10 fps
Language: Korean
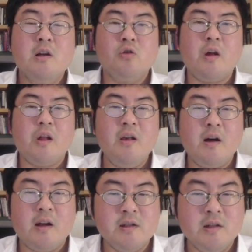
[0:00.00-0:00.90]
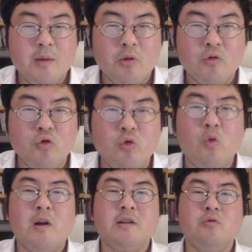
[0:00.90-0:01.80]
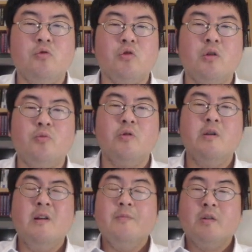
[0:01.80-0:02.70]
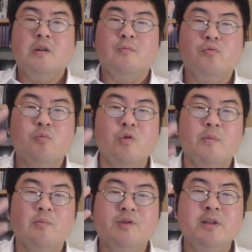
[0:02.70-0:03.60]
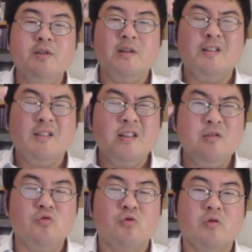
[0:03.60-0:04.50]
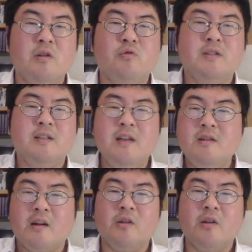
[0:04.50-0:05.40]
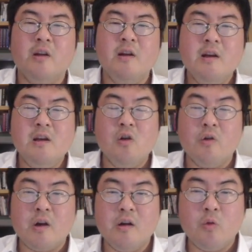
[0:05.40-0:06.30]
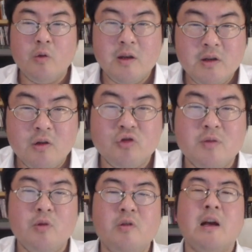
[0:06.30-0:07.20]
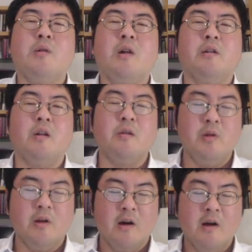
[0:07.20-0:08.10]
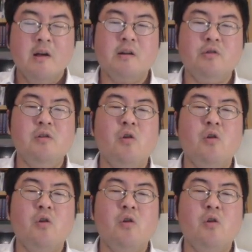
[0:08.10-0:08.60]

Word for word: 그렇게 생각을 하신다면 구독을 하시고 여러분 그 부모님, 친지, 친구 그리고 지인들한테 이 영상을 소개시켜 주시면 감사하겠습니다. 그리고 이